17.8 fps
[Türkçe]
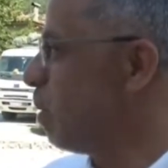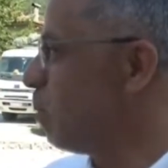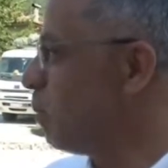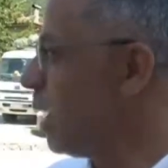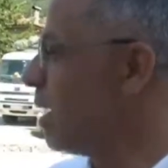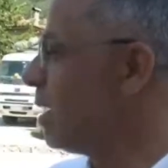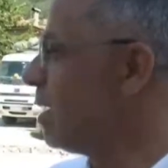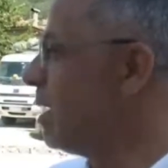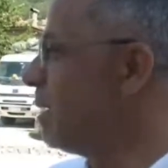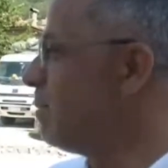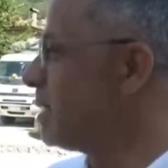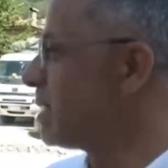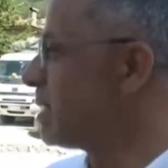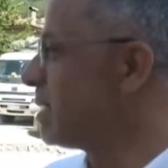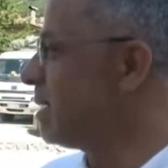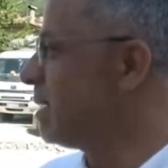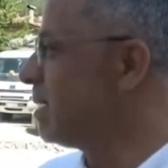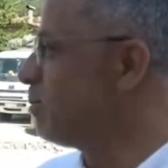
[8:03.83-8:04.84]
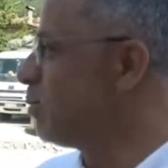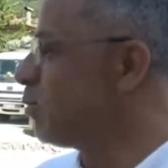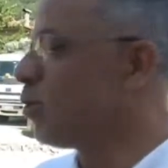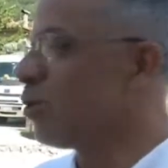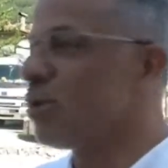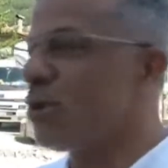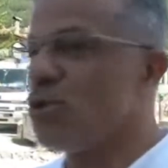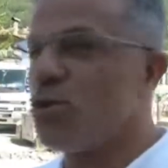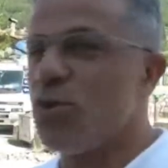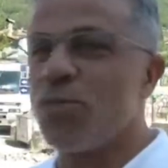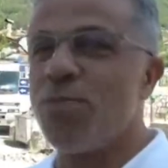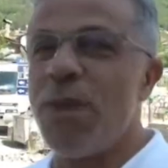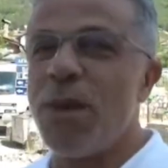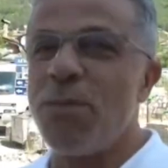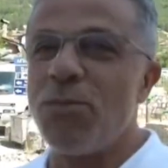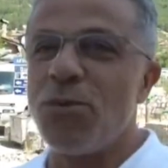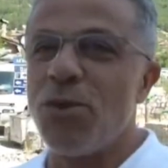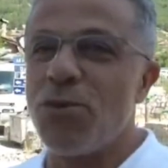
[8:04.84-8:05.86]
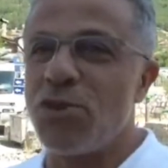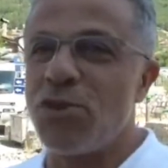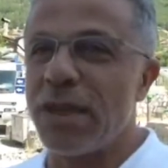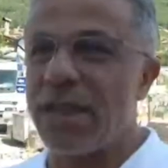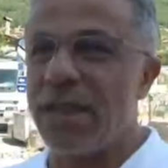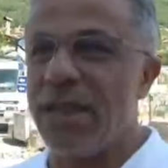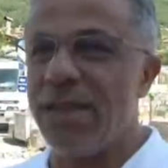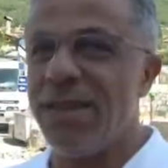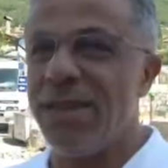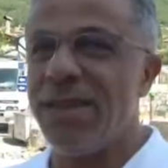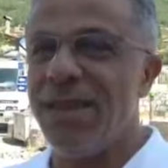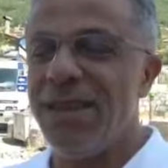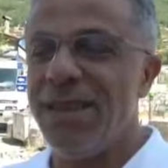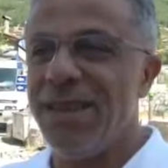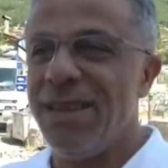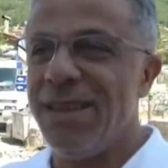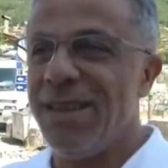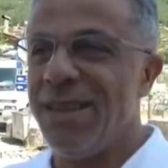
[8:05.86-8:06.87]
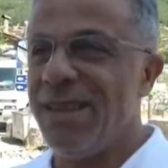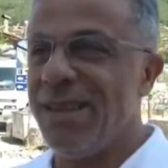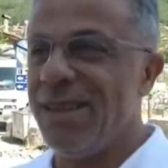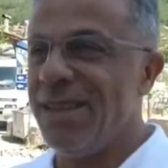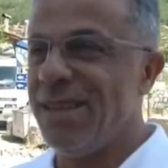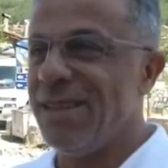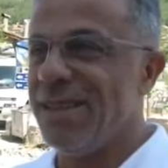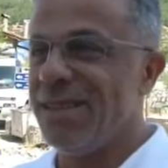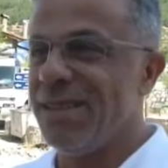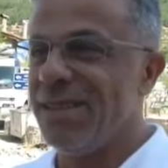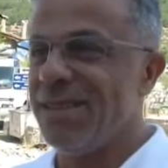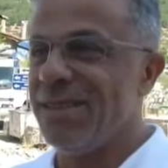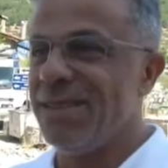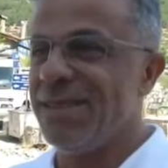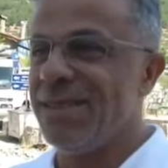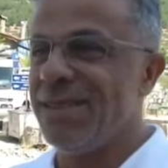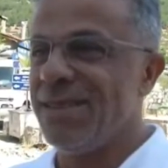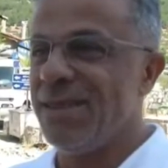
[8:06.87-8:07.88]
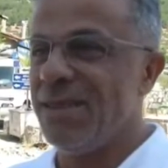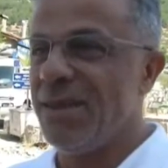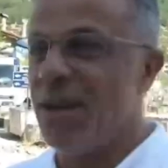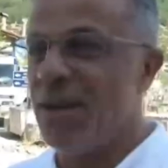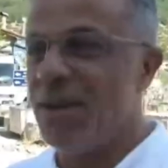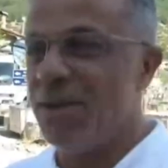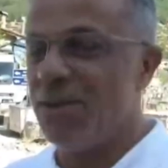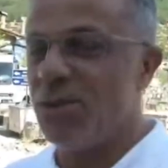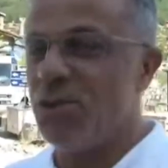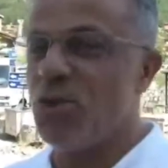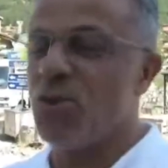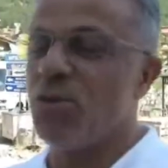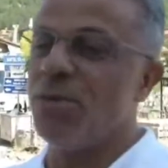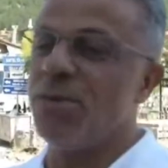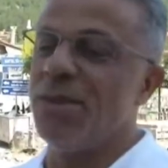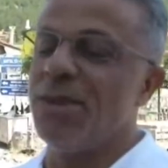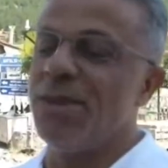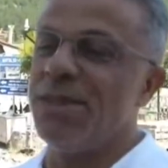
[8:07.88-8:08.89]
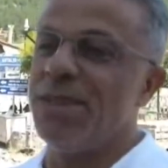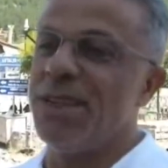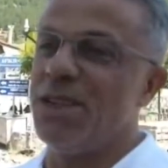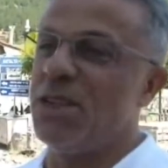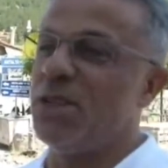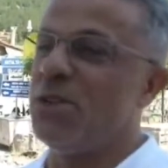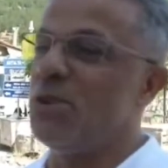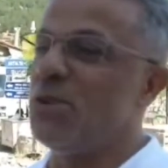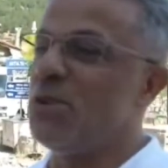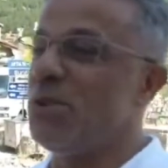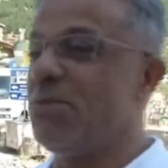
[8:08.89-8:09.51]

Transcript: mahallemiz e, bu konuda çok memnun olacaklar. Ee, e, çok teşekkür ederim